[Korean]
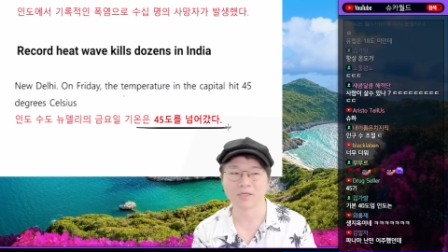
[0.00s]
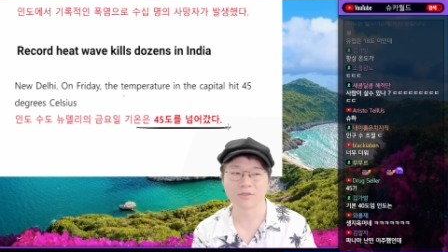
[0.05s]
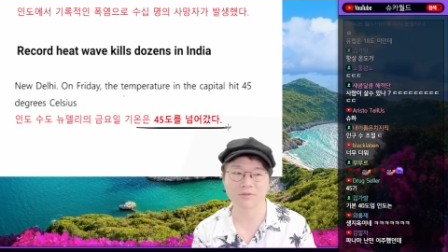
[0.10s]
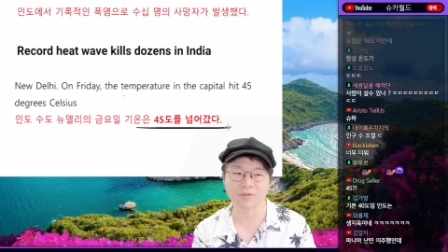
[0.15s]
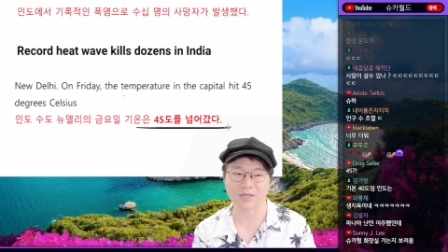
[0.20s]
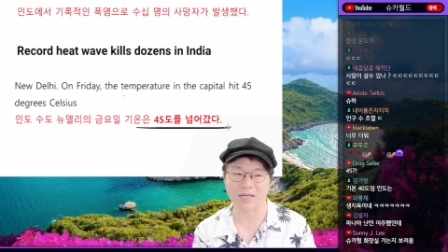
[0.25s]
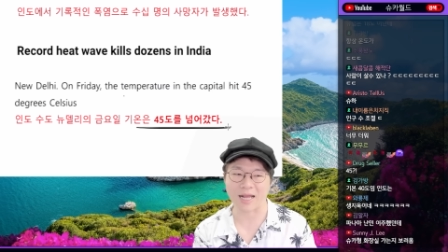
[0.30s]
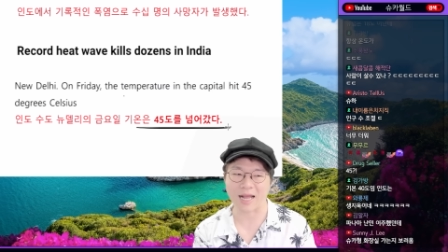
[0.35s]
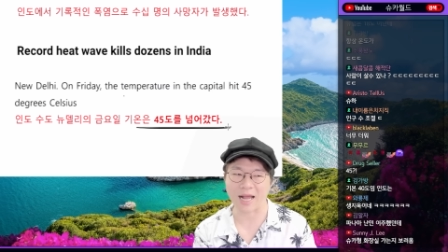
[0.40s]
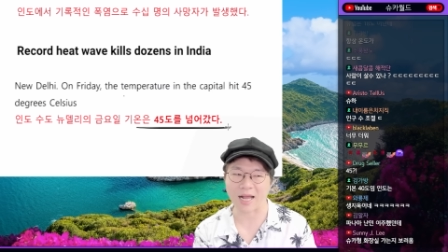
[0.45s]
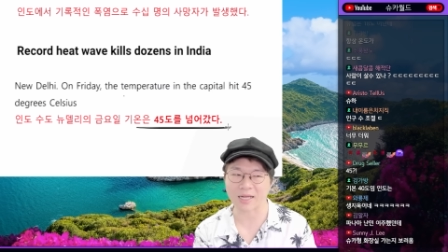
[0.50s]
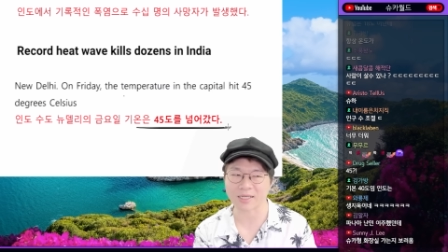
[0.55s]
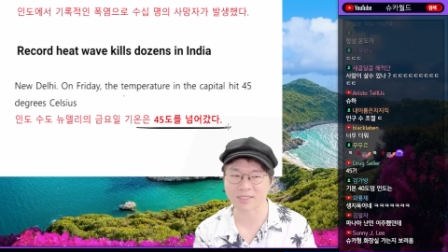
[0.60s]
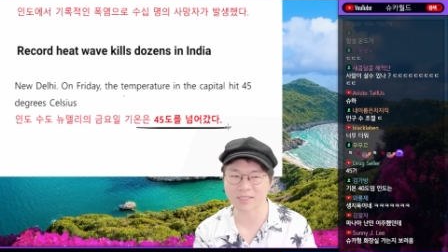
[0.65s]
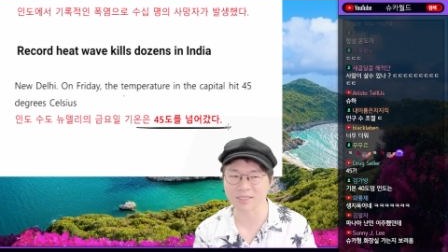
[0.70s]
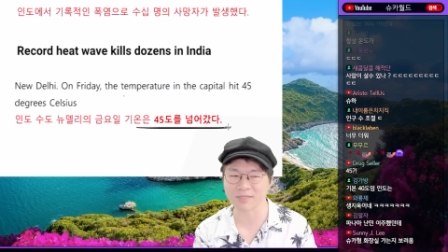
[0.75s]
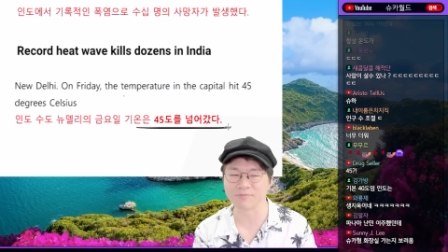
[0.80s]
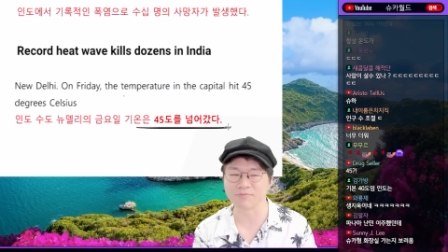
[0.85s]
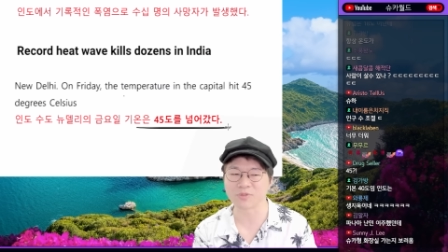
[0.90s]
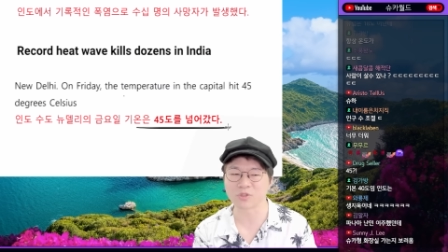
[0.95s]
그래서
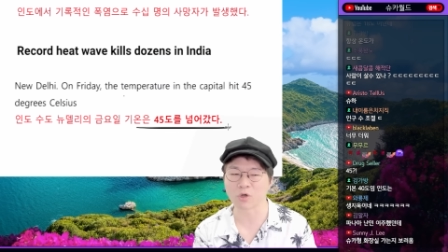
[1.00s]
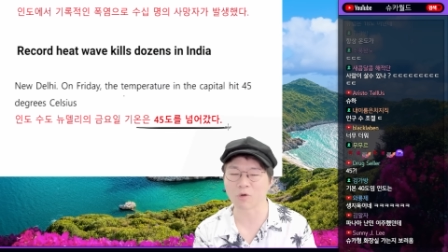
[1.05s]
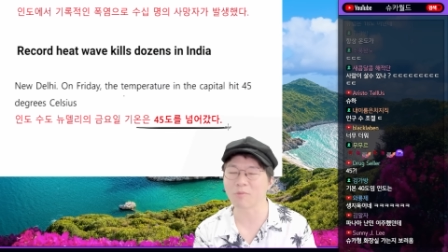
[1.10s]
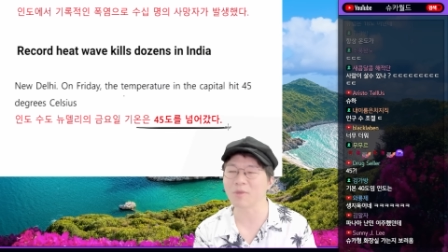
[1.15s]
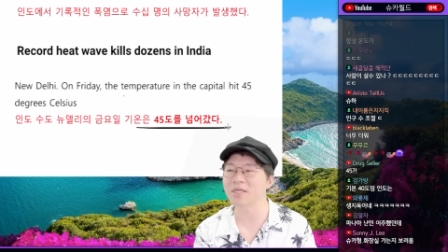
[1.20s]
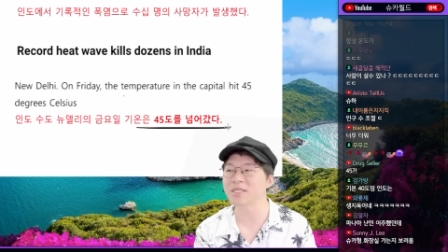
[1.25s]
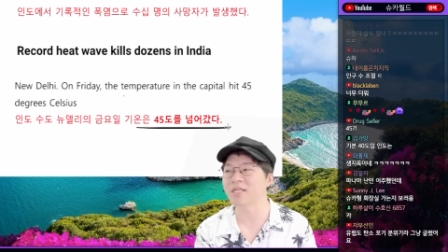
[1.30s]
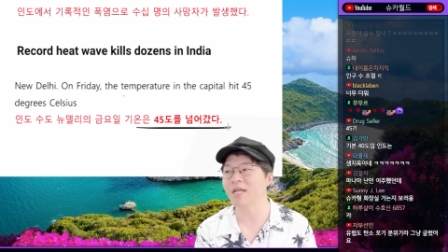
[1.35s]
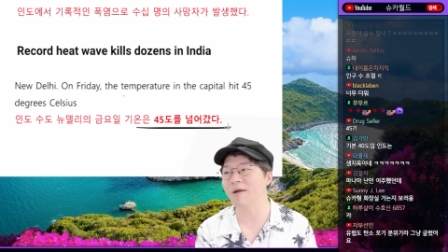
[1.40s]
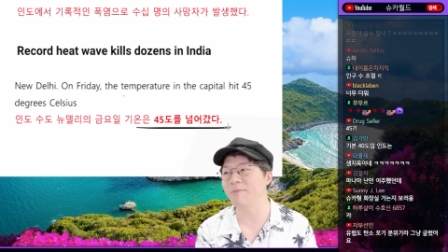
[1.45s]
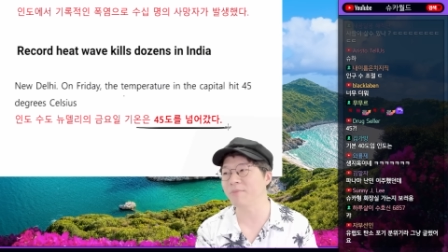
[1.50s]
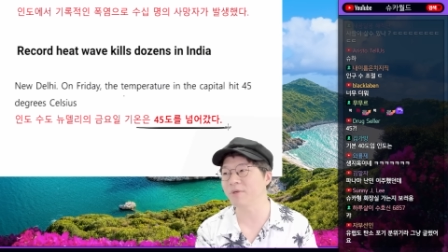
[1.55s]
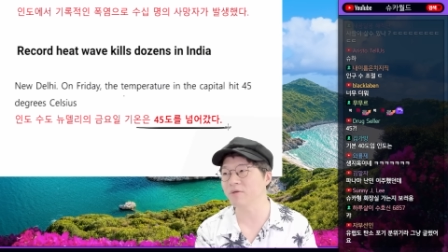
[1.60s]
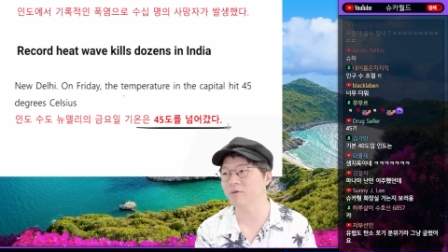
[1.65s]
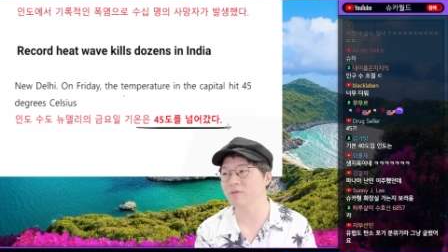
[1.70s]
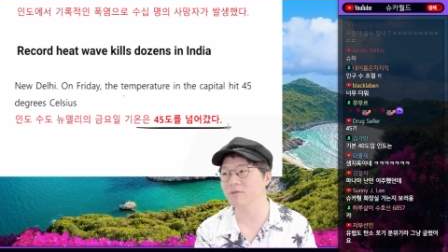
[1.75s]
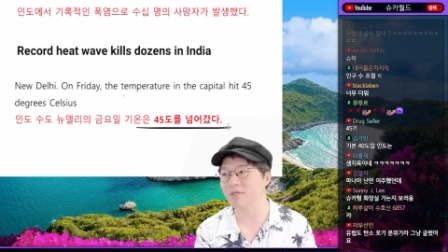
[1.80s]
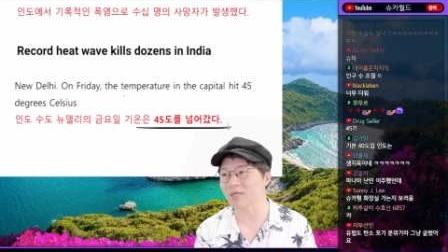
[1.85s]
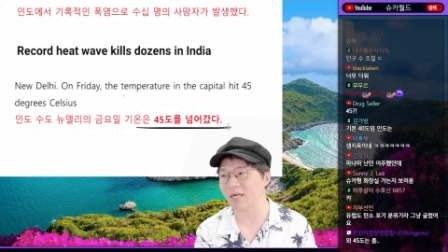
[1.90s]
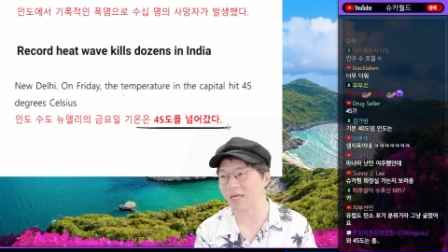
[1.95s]
가끔 정말
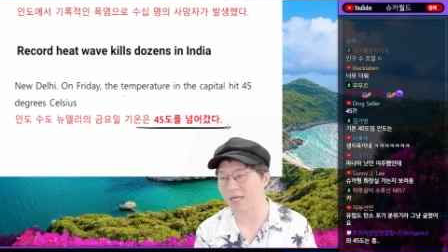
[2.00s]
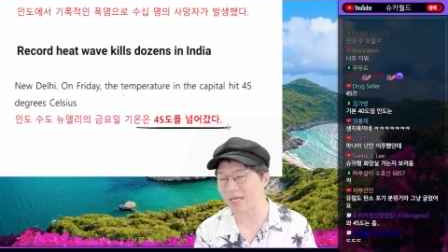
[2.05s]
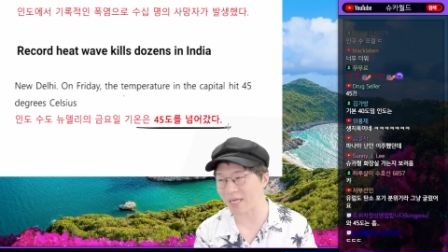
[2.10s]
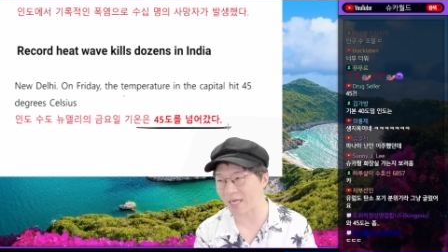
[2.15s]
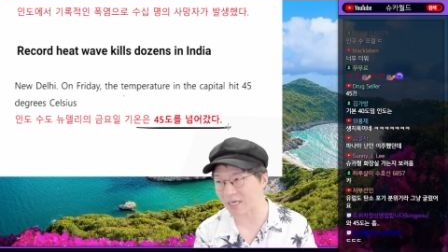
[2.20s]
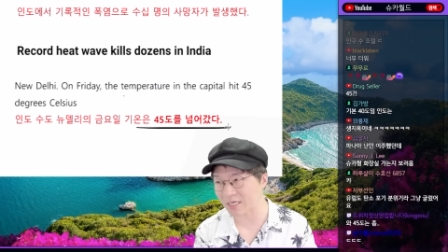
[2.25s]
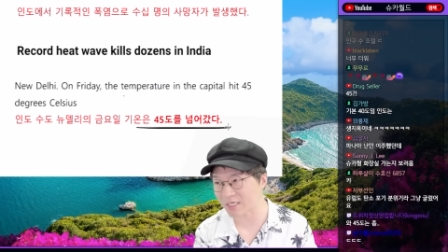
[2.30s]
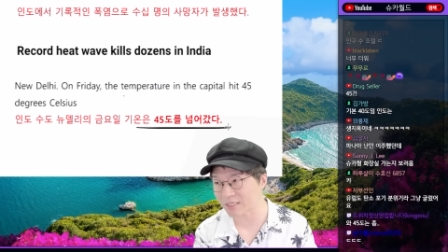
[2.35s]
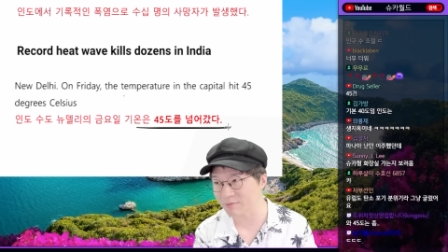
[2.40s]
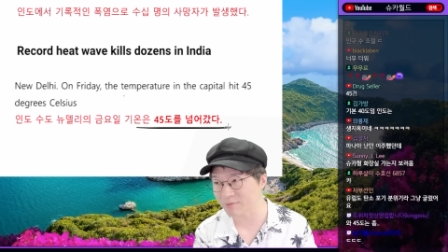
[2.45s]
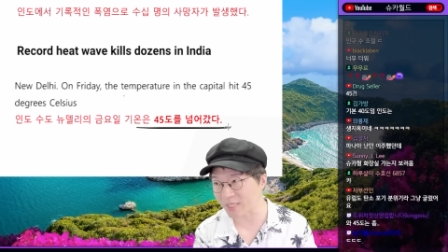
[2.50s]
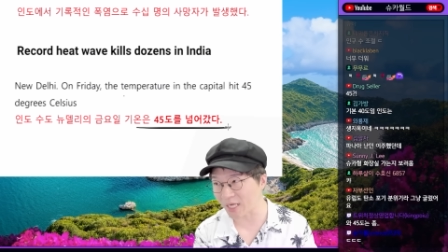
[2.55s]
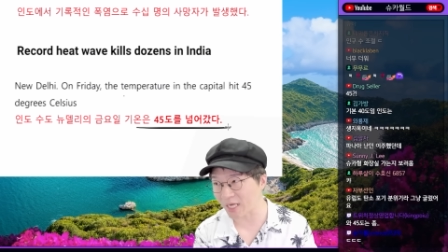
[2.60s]
대한민국에도 가끔